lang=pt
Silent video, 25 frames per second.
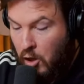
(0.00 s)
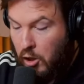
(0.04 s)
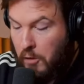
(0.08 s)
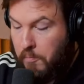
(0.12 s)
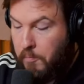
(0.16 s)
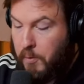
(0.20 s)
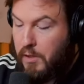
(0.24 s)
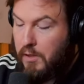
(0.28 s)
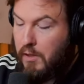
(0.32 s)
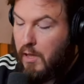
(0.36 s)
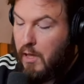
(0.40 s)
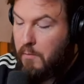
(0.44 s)

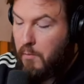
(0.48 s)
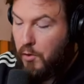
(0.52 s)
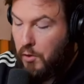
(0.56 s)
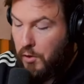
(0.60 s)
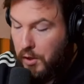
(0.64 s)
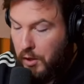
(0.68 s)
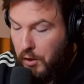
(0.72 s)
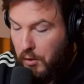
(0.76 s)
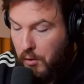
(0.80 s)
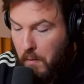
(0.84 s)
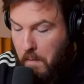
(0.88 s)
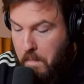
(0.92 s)
Depois que ele
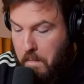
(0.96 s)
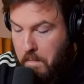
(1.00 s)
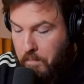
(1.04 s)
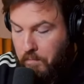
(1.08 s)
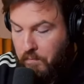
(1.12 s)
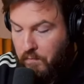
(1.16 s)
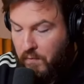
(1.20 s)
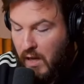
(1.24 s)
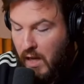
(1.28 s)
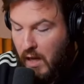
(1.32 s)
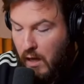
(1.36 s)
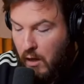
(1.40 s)
morreu,
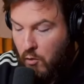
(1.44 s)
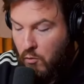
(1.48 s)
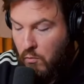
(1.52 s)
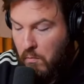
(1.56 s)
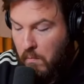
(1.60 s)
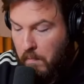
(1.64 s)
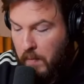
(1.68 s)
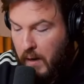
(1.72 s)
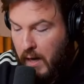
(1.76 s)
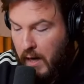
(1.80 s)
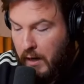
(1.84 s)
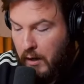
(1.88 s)

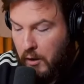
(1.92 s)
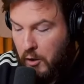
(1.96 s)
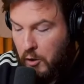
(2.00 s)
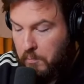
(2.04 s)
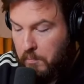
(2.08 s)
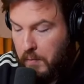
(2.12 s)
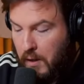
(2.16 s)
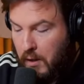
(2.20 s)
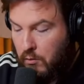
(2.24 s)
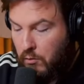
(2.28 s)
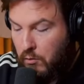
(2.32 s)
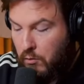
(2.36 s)
nenhum parente
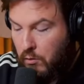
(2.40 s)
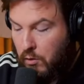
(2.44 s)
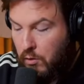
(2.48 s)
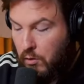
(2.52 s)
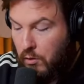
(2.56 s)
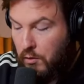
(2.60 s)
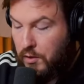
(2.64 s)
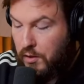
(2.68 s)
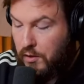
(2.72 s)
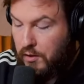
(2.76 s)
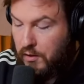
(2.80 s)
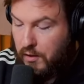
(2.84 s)

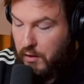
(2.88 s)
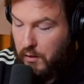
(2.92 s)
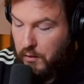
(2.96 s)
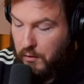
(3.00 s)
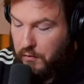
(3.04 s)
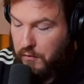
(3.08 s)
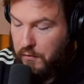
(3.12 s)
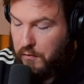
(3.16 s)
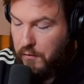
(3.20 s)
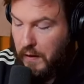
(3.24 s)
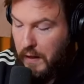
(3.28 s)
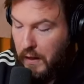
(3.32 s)
perguntou se seu
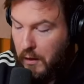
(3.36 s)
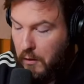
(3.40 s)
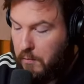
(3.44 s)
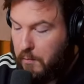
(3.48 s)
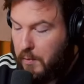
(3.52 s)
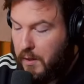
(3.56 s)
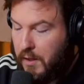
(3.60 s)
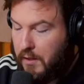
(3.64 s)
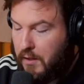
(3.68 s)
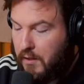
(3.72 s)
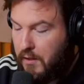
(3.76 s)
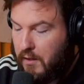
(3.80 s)
filho
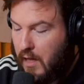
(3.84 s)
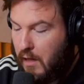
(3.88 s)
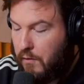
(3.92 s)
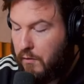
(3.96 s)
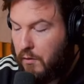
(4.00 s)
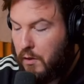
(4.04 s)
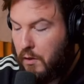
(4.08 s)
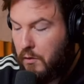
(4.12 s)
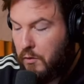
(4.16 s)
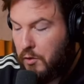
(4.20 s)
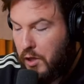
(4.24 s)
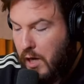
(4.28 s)

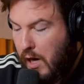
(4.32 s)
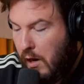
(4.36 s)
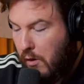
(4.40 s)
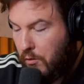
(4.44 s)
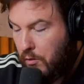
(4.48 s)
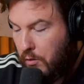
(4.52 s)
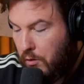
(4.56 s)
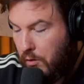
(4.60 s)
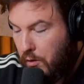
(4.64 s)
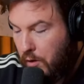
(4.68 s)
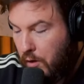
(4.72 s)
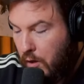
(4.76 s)
precisava ou não de
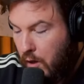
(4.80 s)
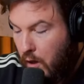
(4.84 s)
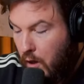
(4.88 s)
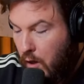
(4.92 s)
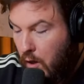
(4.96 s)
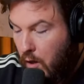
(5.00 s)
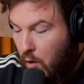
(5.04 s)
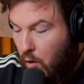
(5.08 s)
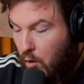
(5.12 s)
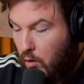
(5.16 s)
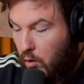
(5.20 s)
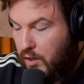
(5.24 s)
algo.
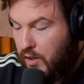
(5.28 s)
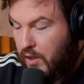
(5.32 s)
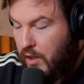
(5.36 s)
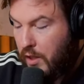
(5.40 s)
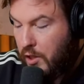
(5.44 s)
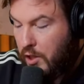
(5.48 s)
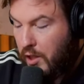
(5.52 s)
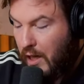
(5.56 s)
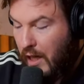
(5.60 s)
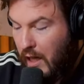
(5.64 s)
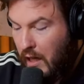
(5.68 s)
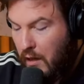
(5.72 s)
Ou
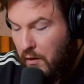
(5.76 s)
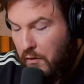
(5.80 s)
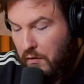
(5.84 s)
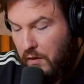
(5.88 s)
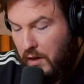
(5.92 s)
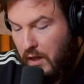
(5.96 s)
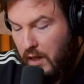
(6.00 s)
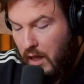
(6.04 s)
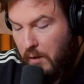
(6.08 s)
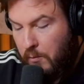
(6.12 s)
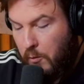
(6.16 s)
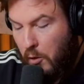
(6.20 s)
seja, em
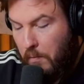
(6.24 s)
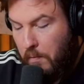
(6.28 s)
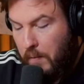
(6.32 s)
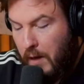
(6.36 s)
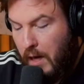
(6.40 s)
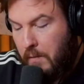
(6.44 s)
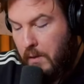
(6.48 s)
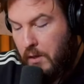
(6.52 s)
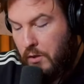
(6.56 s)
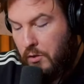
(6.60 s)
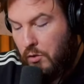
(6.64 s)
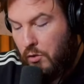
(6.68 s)
vida meu
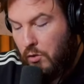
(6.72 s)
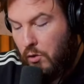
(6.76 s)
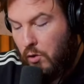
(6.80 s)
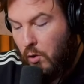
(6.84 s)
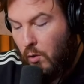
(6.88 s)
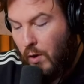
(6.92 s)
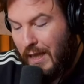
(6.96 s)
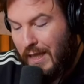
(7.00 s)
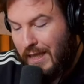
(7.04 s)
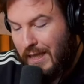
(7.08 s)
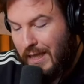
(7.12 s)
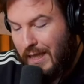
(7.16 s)
pai me
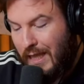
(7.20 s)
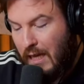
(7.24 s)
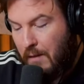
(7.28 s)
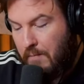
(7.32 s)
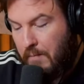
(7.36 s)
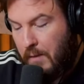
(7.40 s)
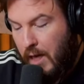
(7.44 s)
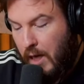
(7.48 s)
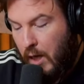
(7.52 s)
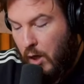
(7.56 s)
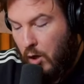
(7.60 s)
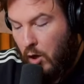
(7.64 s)
ensinou a ser a
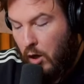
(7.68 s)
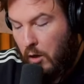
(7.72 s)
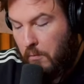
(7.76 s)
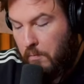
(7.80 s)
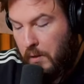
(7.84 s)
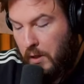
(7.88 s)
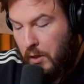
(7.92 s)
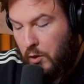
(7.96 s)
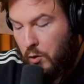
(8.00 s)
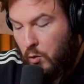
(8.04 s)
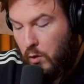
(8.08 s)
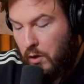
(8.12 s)
melhor
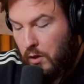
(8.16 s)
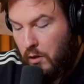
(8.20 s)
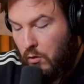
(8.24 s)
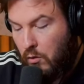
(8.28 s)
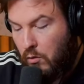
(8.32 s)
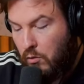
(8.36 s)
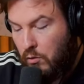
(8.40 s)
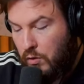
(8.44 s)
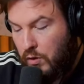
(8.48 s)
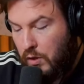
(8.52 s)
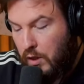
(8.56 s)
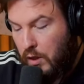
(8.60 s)
pessoa que eu
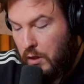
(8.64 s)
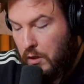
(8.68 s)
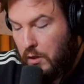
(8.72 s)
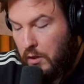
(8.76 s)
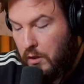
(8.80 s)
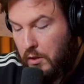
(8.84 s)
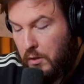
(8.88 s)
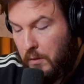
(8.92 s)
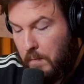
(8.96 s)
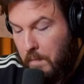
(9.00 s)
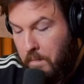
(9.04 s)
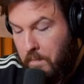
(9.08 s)

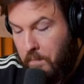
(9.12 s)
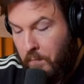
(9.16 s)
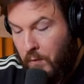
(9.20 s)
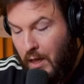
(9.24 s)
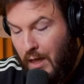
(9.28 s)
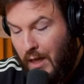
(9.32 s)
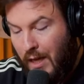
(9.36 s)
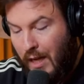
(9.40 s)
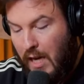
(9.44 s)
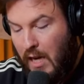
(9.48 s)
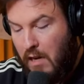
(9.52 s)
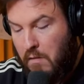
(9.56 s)
conseguir.
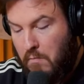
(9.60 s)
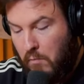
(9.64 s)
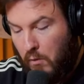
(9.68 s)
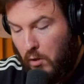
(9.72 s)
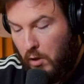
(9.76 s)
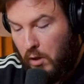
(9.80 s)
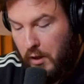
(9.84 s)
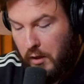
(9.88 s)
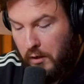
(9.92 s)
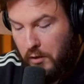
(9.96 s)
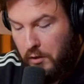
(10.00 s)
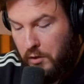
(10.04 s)
Em
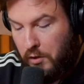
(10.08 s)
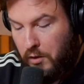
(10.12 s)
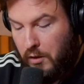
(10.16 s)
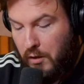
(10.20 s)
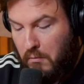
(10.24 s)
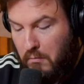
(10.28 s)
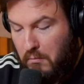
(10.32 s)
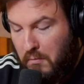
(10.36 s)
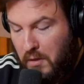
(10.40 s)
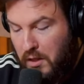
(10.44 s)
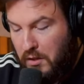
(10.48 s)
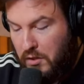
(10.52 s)
morte,
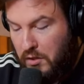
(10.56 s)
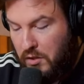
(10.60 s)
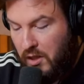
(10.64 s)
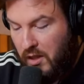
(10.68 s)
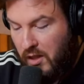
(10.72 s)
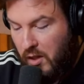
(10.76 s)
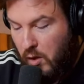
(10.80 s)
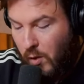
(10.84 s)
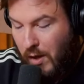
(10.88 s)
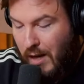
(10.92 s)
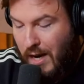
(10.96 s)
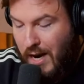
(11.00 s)
me
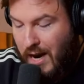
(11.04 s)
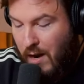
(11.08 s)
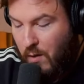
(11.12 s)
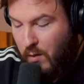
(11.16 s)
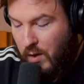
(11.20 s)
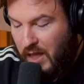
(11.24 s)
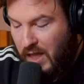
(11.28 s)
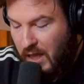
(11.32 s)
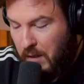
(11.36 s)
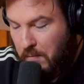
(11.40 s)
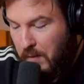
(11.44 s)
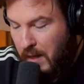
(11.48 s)
ensinou a
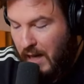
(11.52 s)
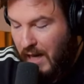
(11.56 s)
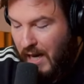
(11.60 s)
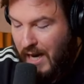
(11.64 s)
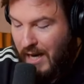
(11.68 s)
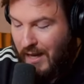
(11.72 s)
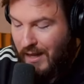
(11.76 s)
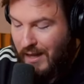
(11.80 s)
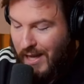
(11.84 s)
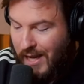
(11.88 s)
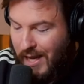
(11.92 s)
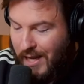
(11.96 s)
não
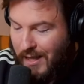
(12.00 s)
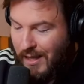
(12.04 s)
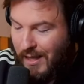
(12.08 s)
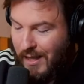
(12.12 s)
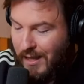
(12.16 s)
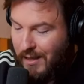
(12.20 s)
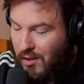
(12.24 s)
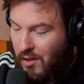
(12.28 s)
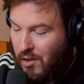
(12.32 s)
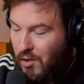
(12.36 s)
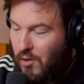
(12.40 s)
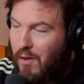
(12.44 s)
esperar nada
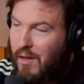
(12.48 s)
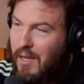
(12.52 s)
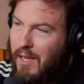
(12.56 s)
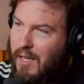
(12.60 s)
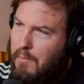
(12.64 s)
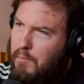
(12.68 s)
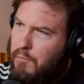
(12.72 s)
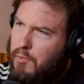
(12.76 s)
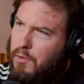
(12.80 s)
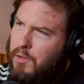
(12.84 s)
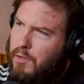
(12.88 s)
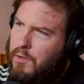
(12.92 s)
em
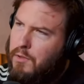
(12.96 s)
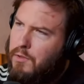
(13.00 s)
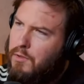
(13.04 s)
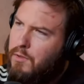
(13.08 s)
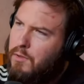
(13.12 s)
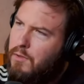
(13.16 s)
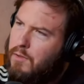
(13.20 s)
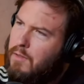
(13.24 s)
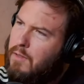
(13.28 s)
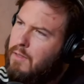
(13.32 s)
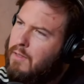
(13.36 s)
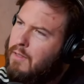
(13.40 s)
troca por
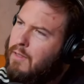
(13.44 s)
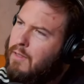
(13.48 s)
isso.